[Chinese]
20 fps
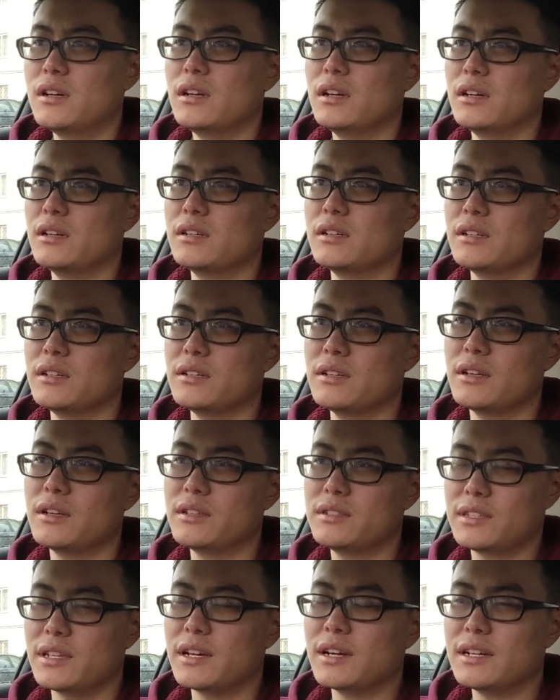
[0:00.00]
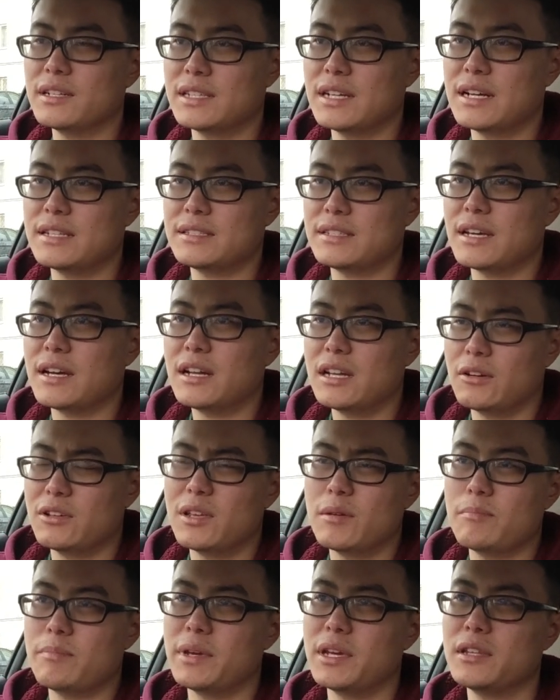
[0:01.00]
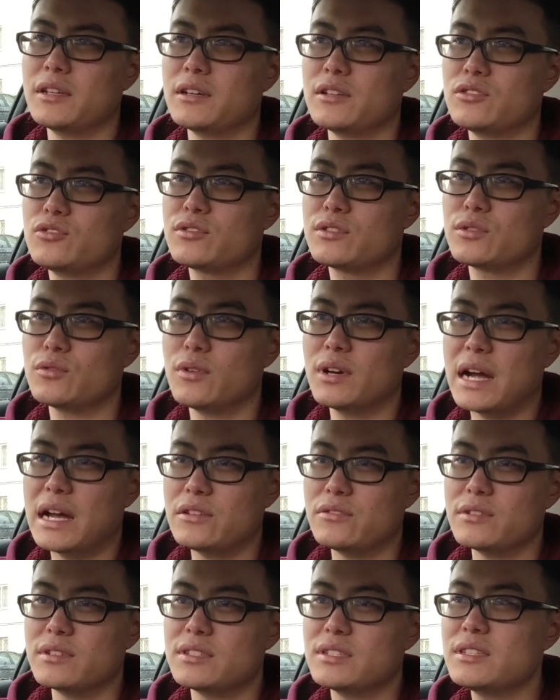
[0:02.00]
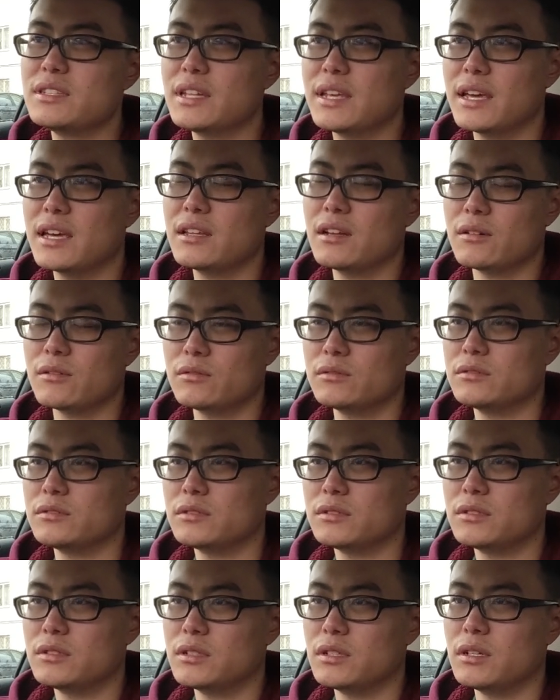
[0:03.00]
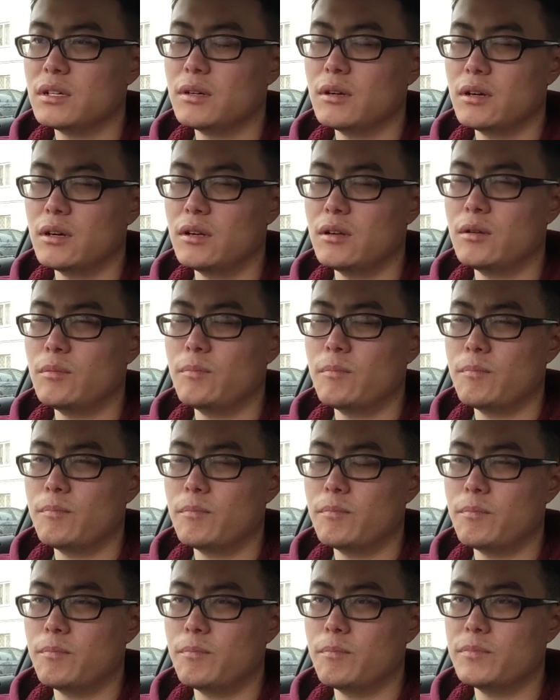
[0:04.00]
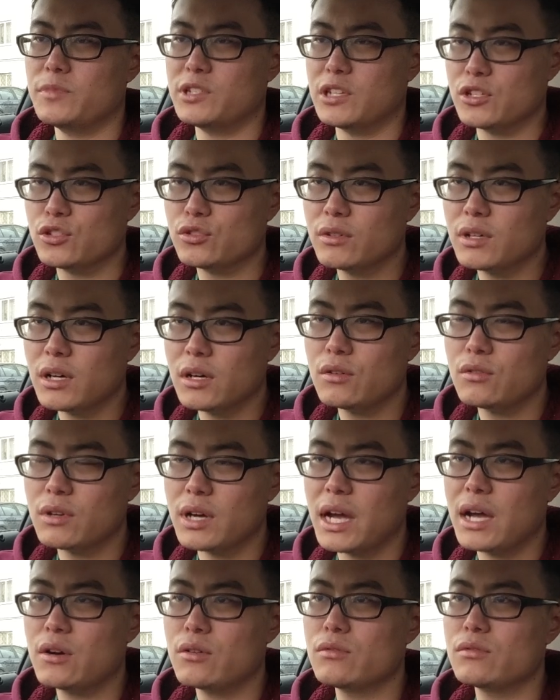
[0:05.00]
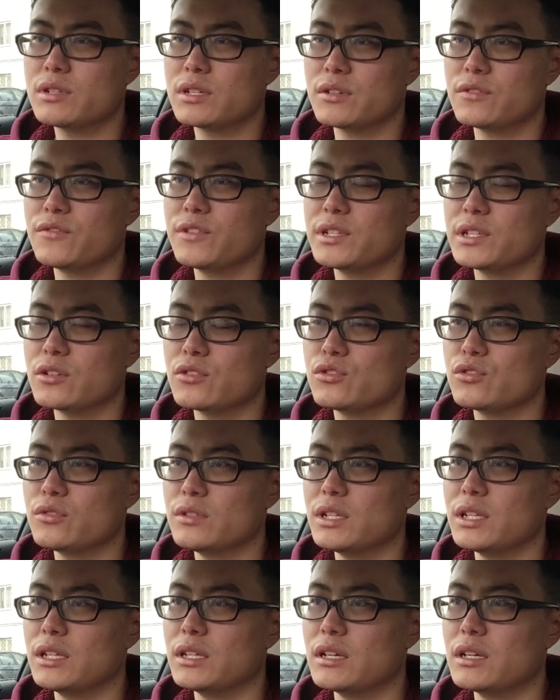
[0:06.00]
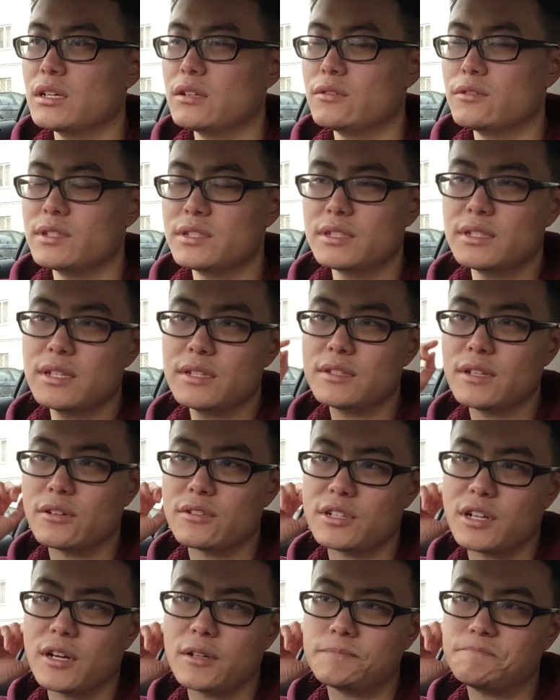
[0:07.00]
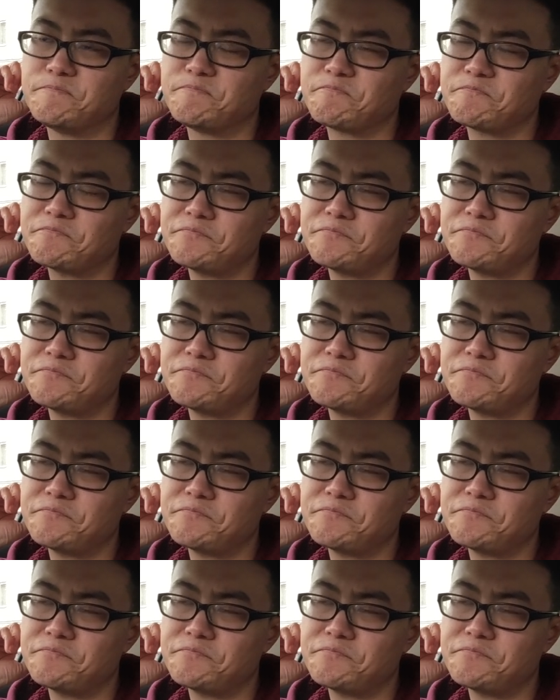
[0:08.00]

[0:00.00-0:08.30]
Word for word: 呃，先和大家聊点别的，就是我感觉今天呢，呃，协助客户开户是非常顺利的，我今天早上。